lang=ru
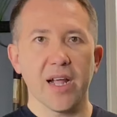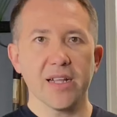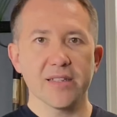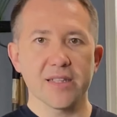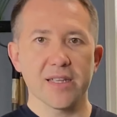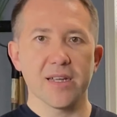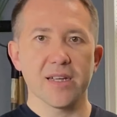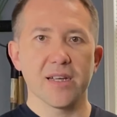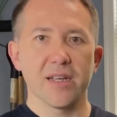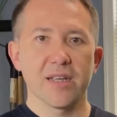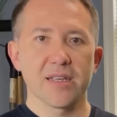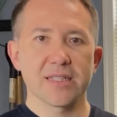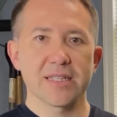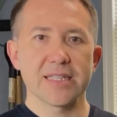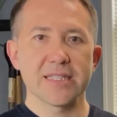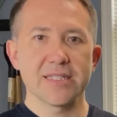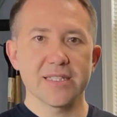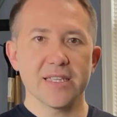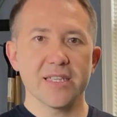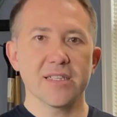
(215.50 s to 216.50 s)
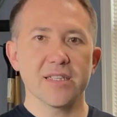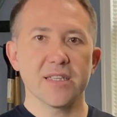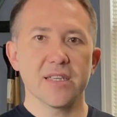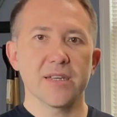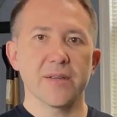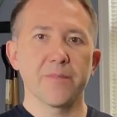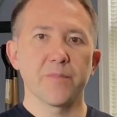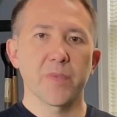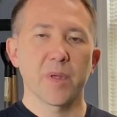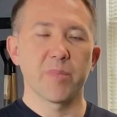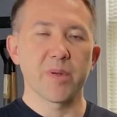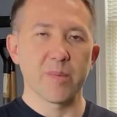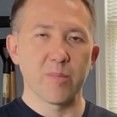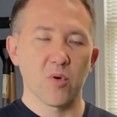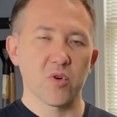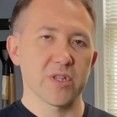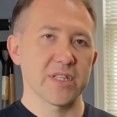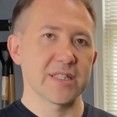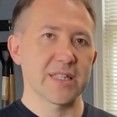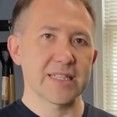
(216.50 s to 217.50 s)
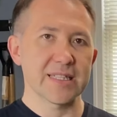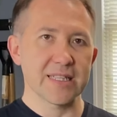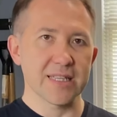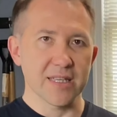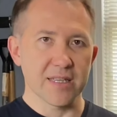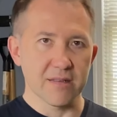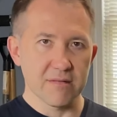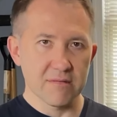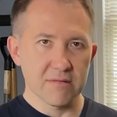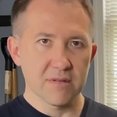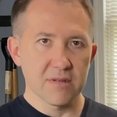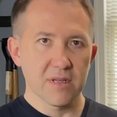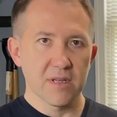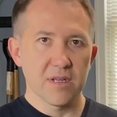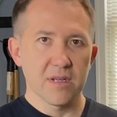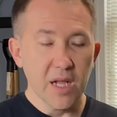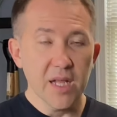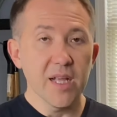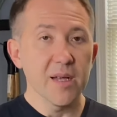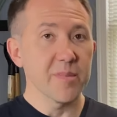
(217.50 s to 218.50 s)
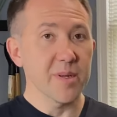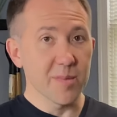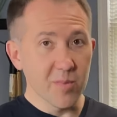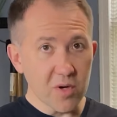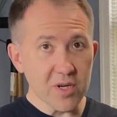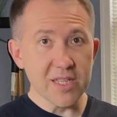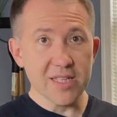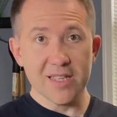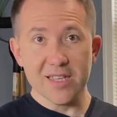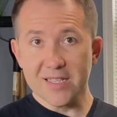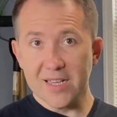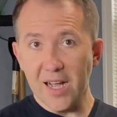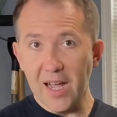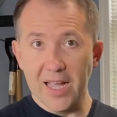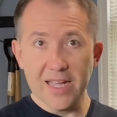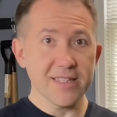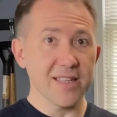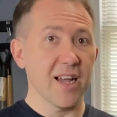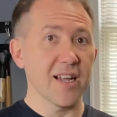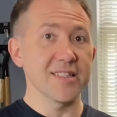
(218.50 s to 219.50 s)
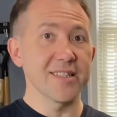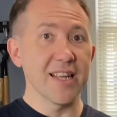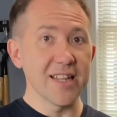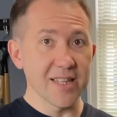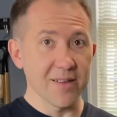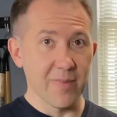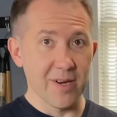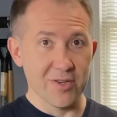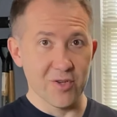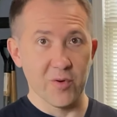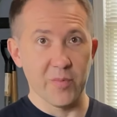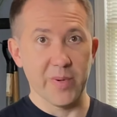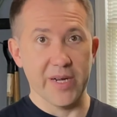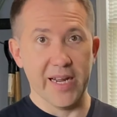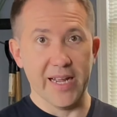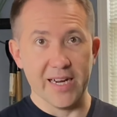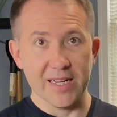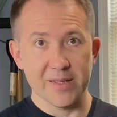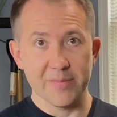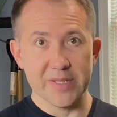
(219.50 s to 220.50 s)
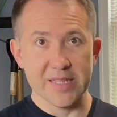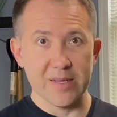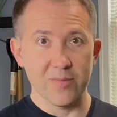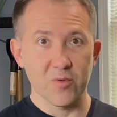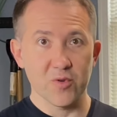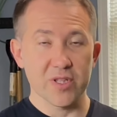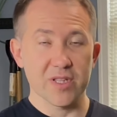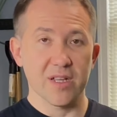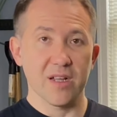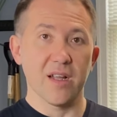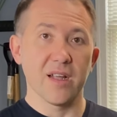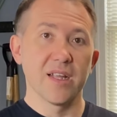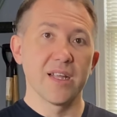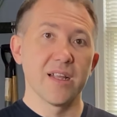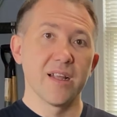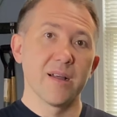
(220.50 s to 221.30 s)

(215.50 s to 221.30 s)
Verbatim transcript: – это соединение приборной доски. Приборная доска – это отдельный большой проект, потому что